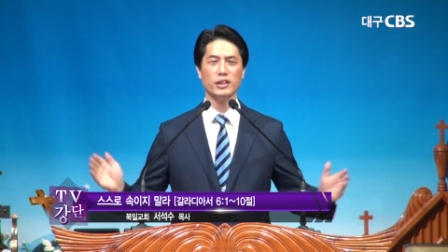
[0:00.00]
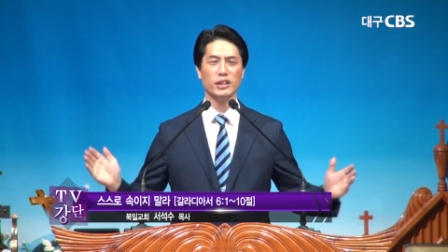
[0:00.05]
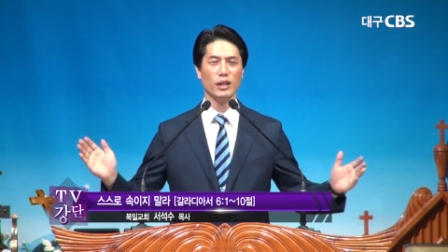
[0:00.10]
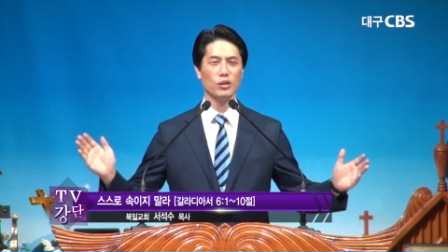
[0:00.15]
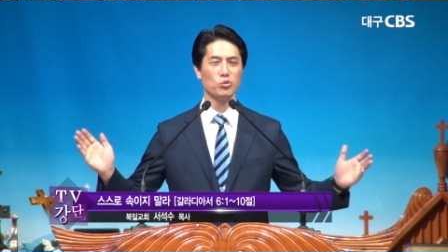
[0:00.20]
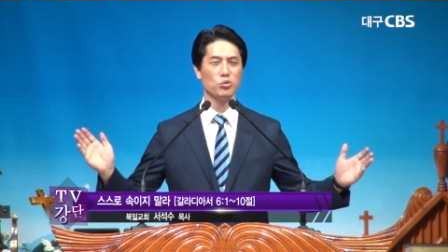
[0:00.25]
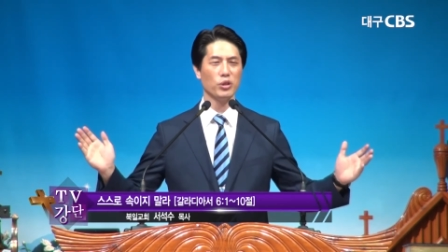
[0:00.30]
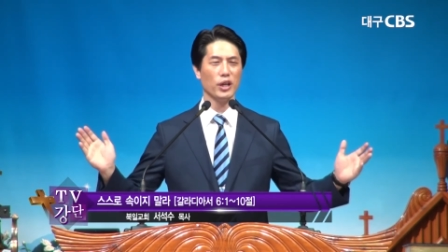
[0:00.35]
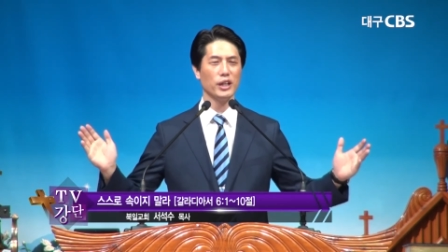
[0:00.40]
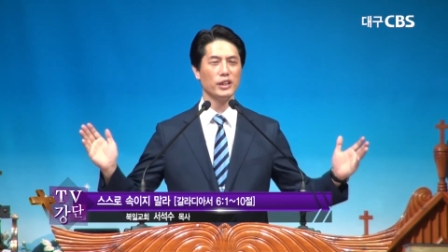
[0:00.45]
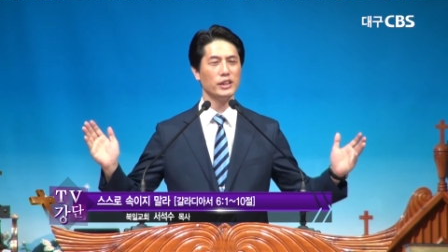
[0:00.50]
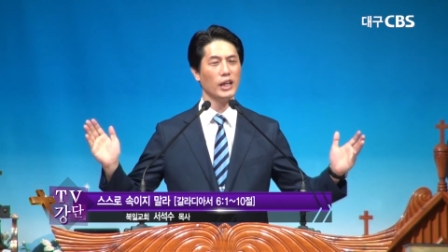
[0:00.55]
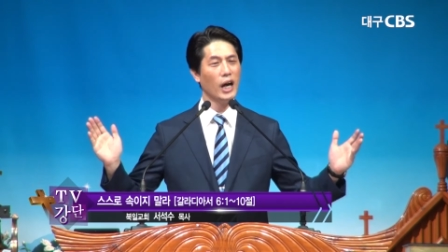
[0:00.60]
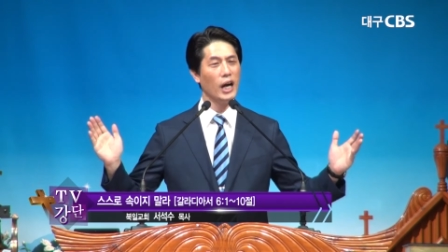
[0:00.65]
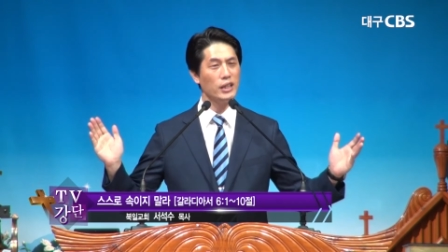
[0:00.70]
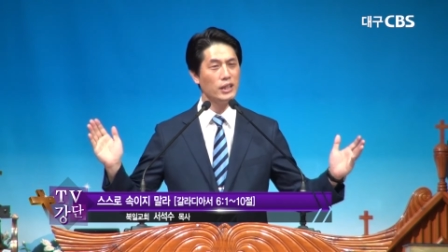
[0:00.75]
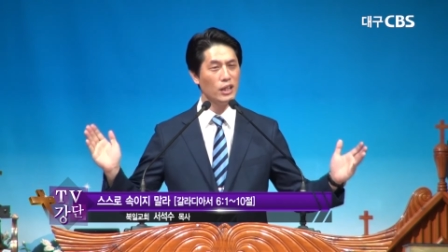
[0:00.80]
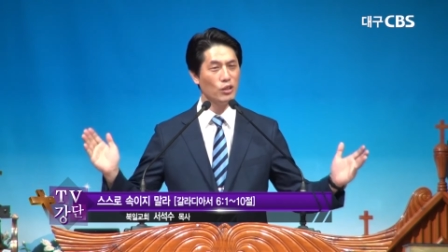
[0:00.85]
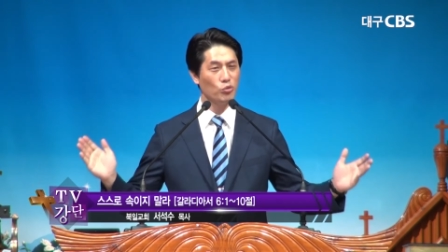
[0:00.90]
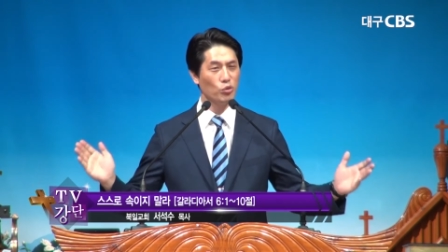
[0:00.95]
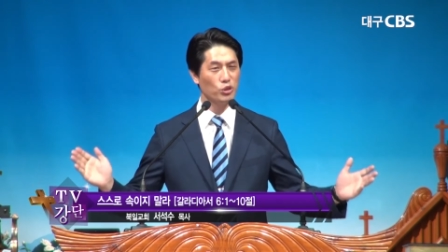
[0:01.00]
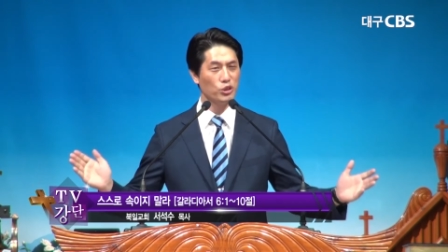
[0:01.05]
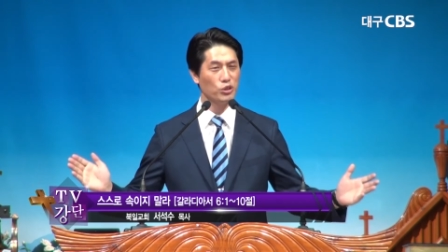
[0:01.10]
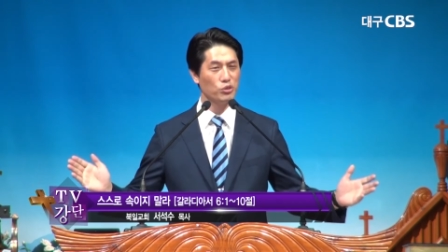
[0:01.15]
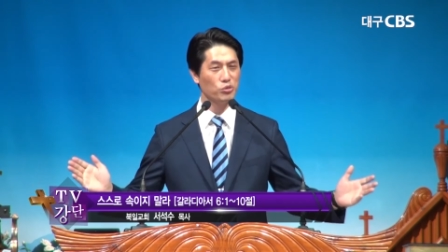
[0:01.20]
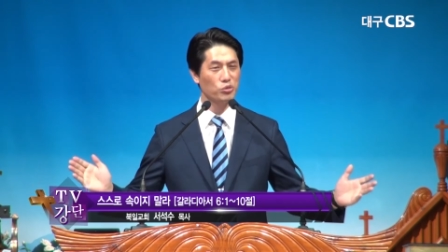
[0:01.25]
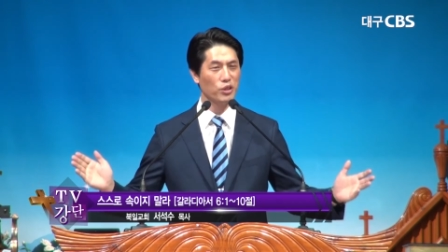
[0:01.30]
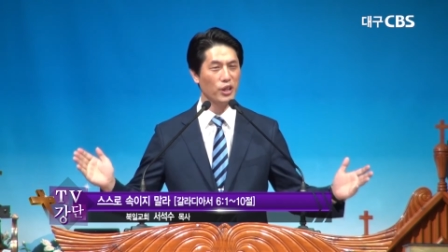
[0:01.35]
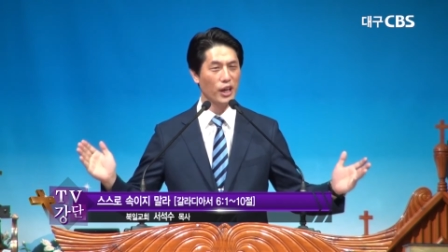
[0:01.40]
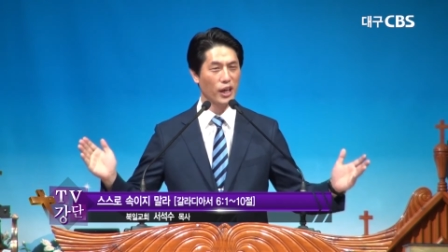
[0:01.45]
제국의 4대
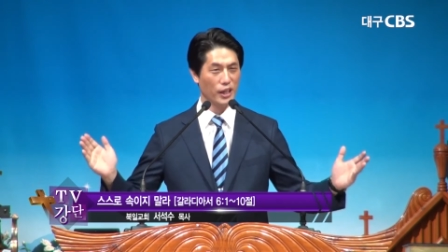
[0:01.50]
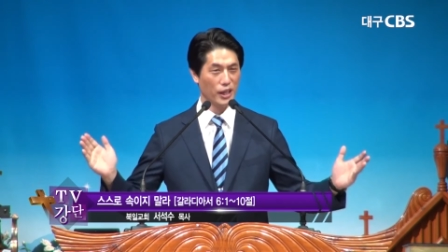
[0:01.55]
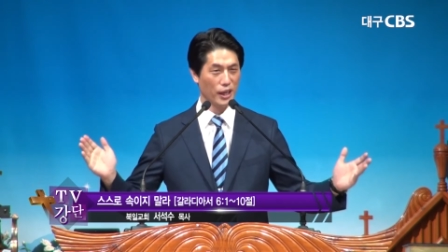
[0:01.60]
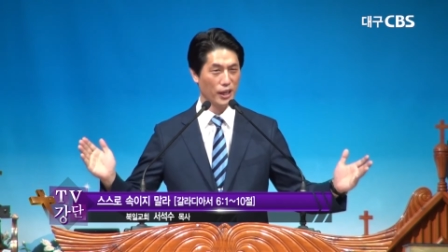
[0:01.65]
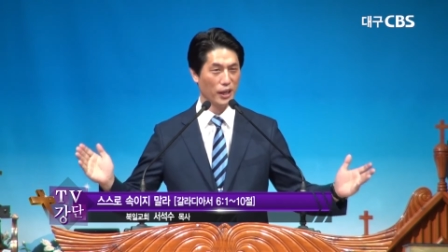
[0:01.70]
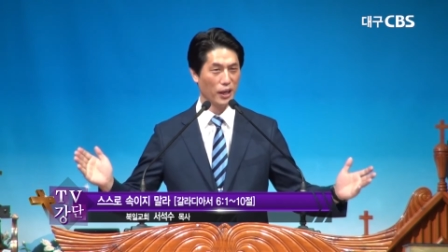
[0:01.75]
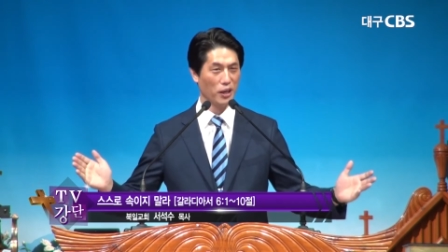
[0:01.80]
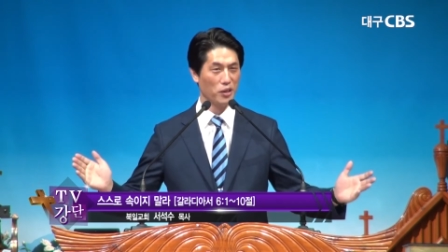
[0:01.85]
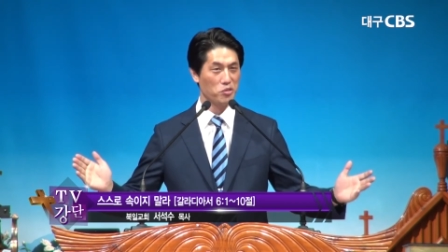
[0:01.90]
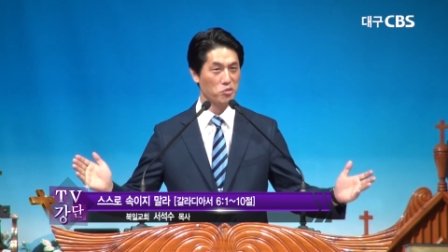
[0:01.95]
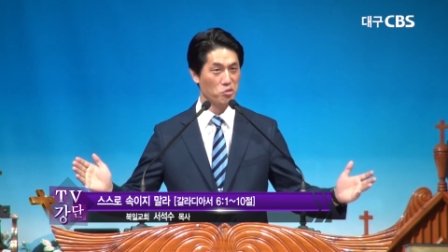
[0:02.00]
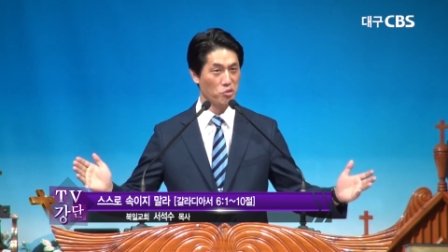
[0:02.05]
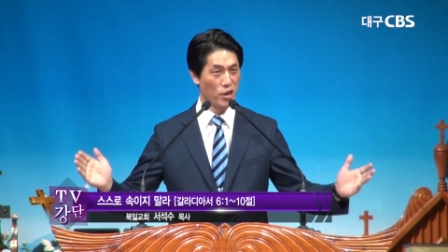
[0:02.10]
도시 중에 하나예요.